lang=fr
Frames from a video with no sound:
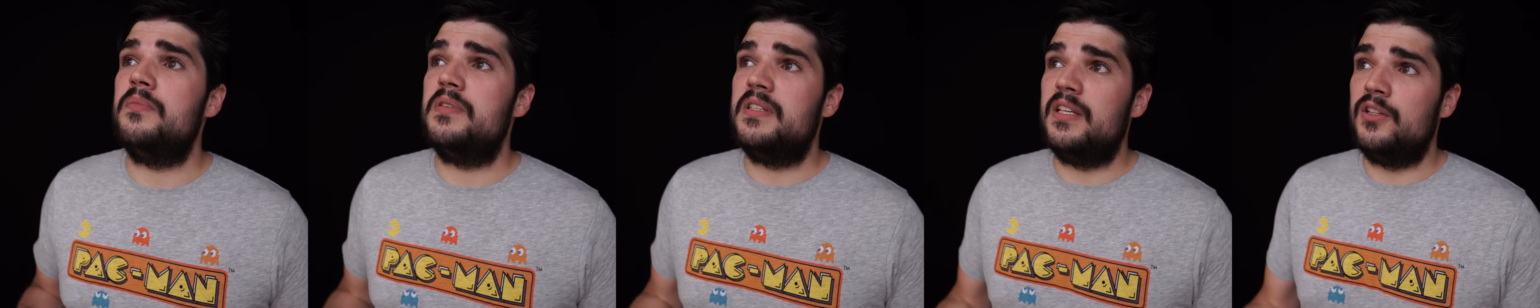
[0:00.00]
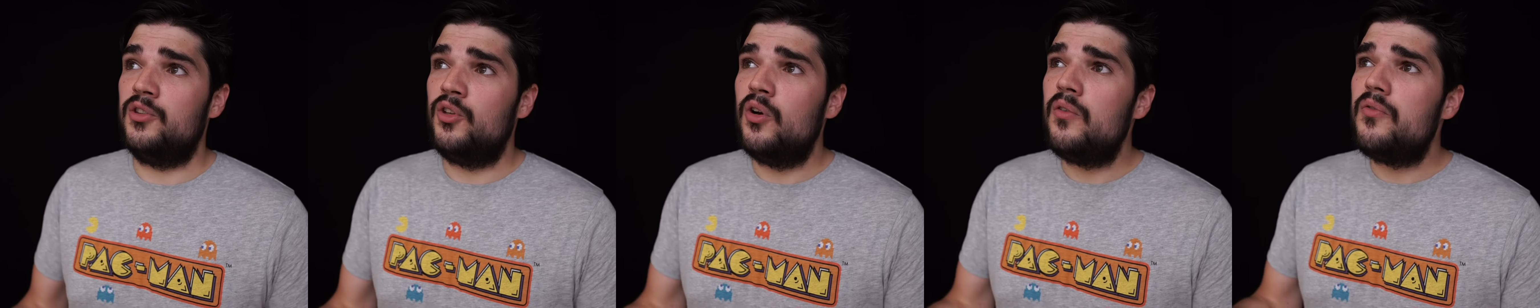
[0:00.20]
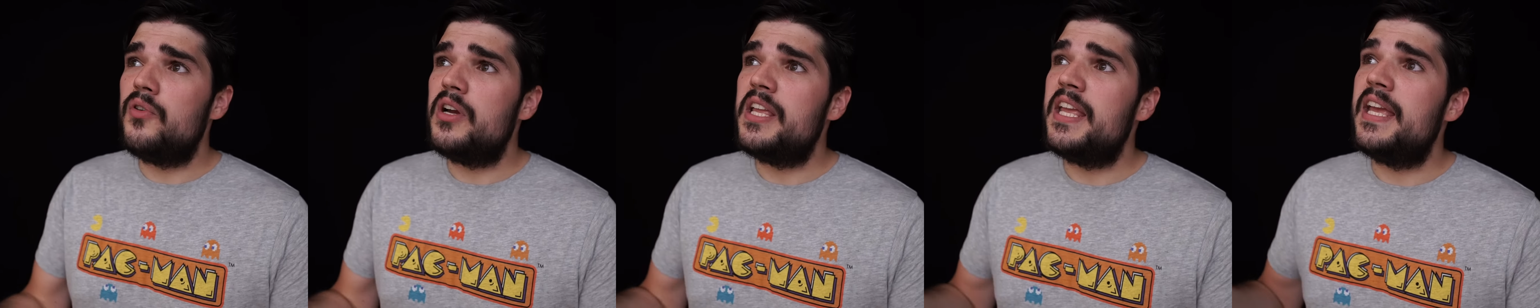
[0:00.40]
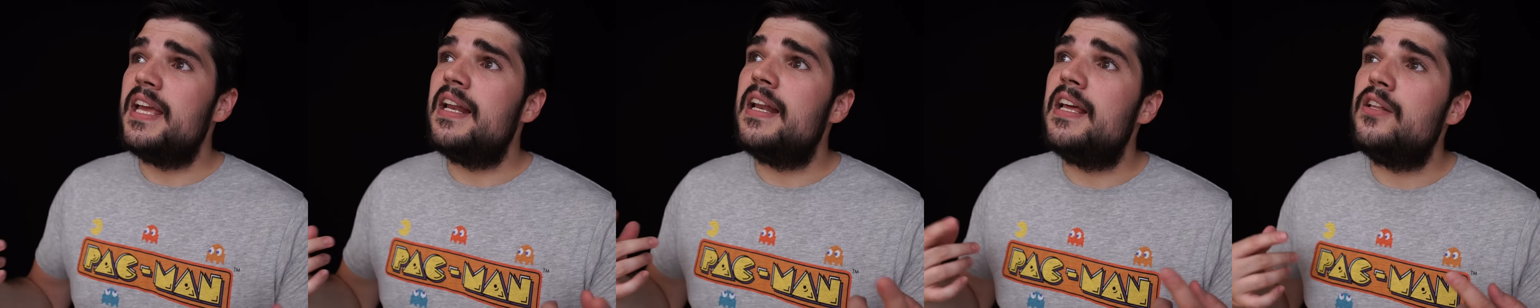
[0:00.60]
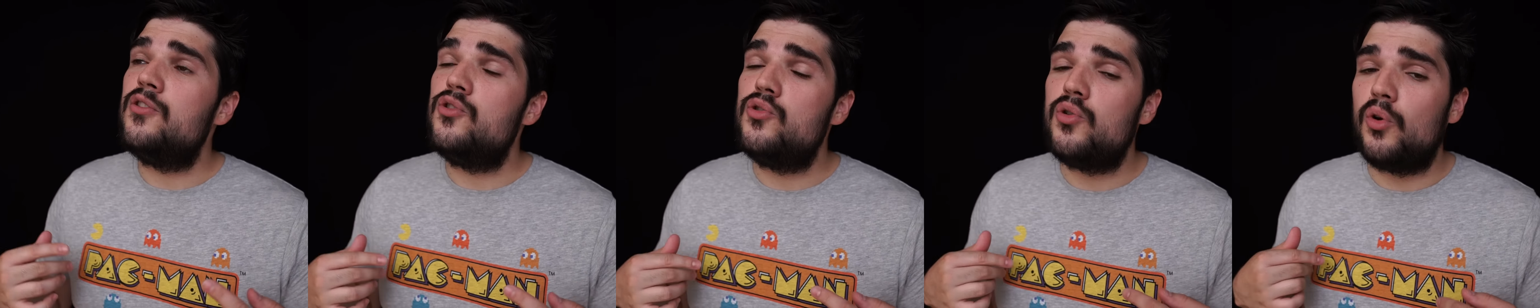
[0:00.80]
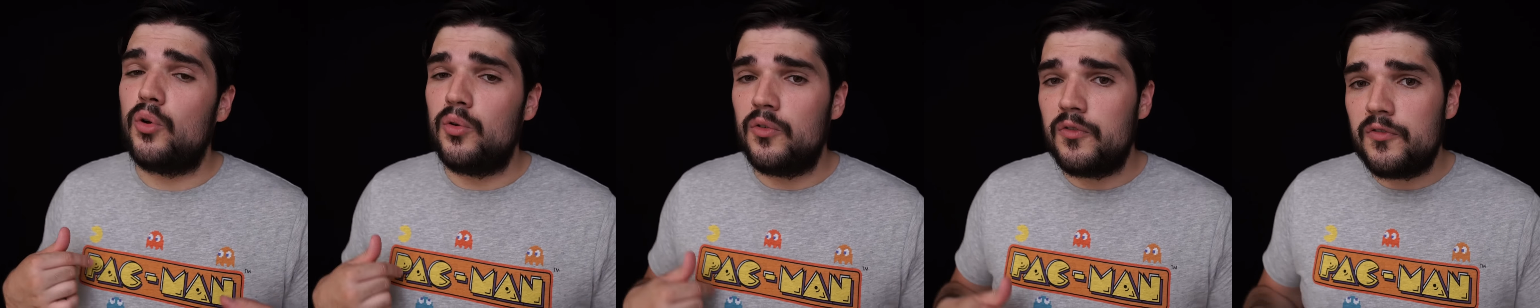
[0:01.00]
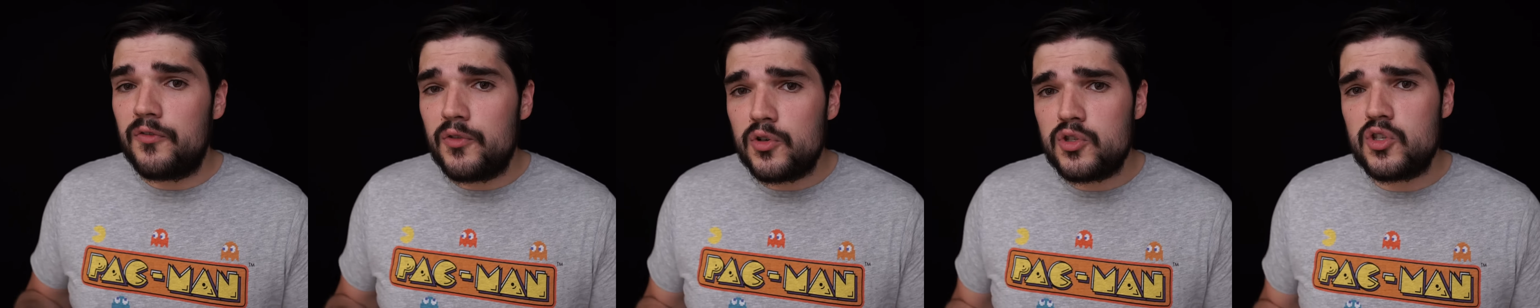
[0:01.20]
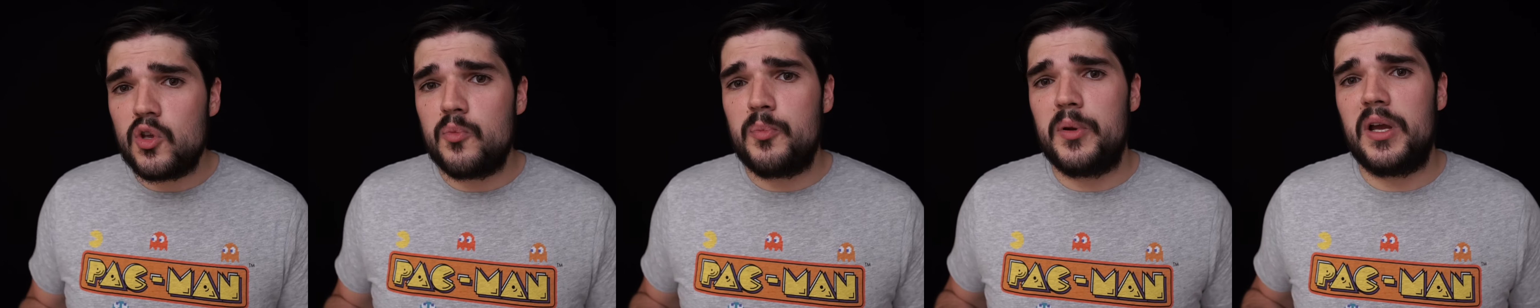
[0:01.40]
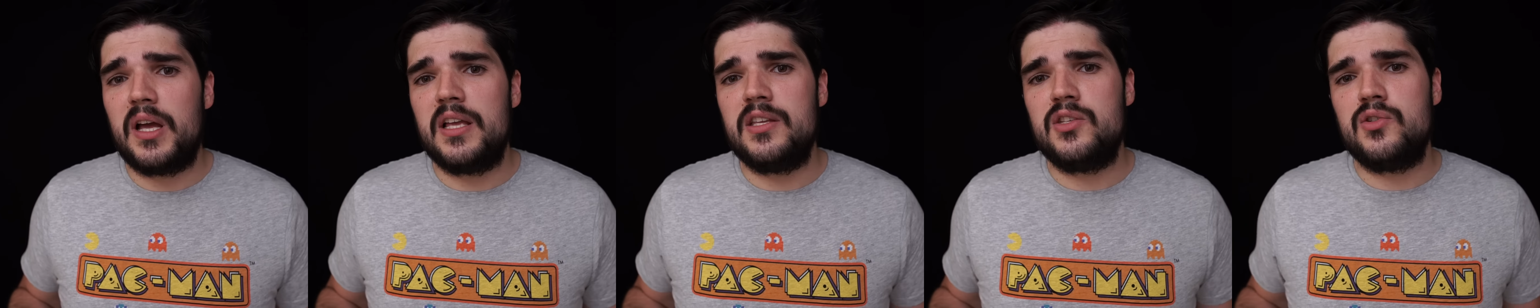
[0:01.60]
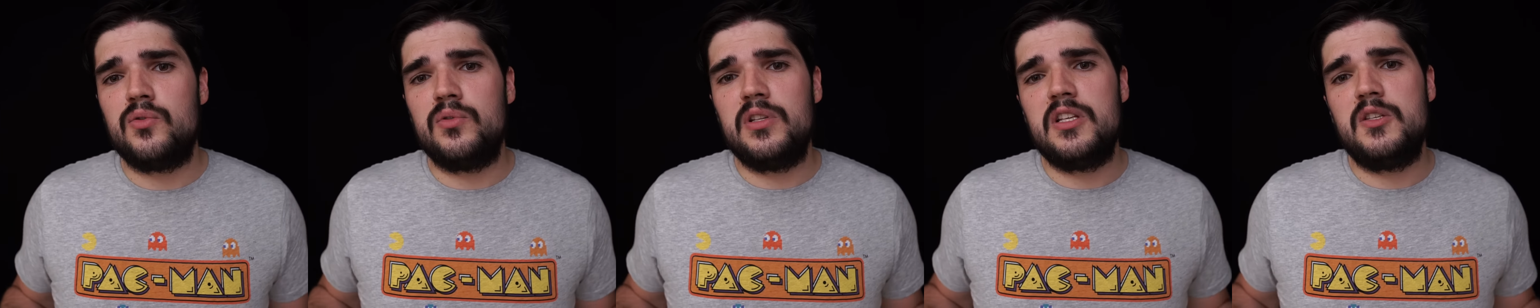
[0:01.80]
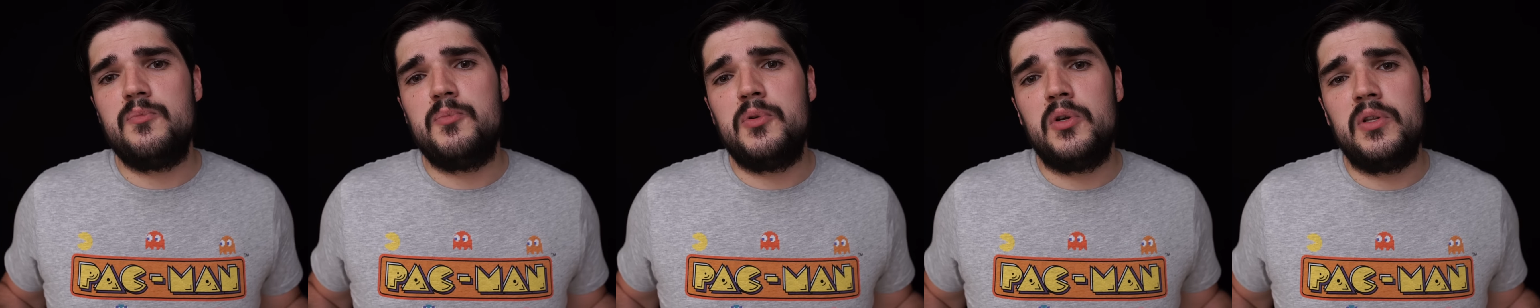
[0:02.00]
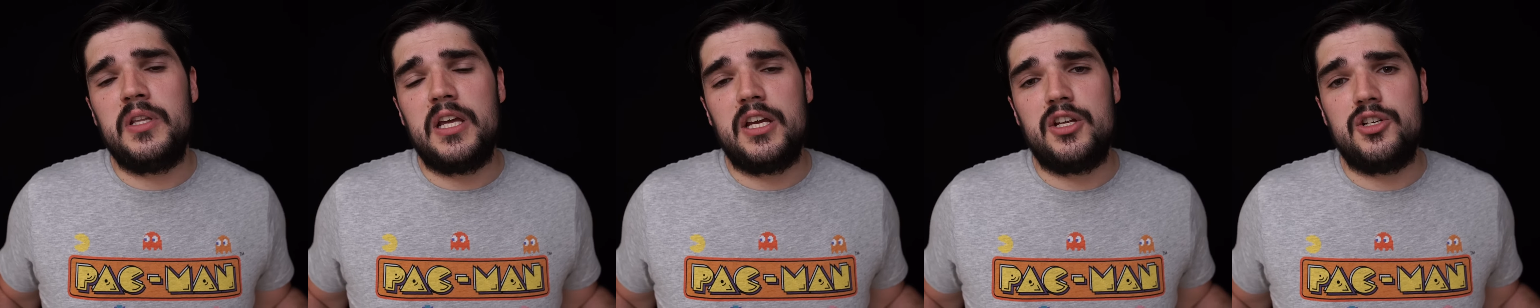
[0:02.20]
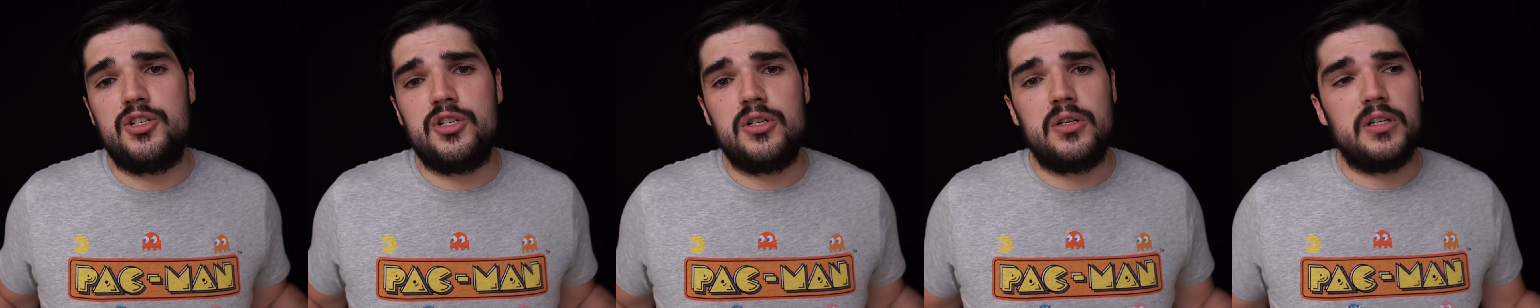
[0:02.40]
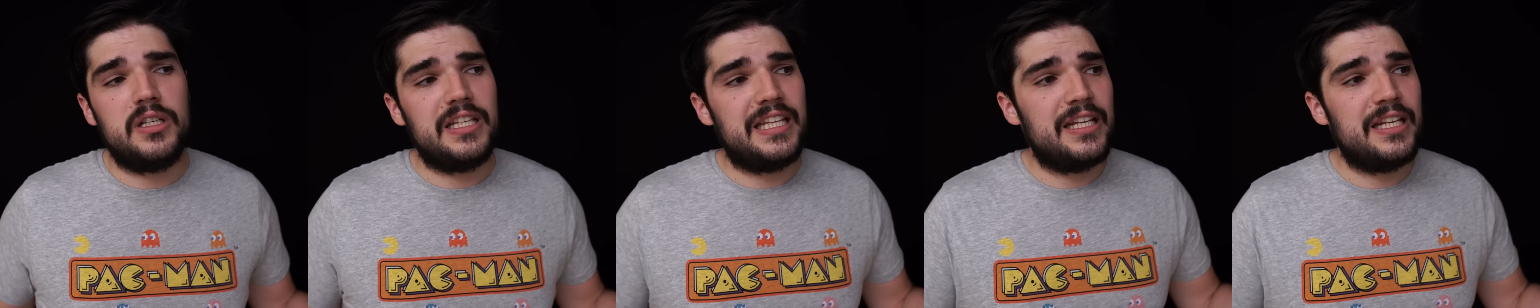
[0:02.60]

c'est d'envoyer Hélène sur une fausse opération d'espionnage,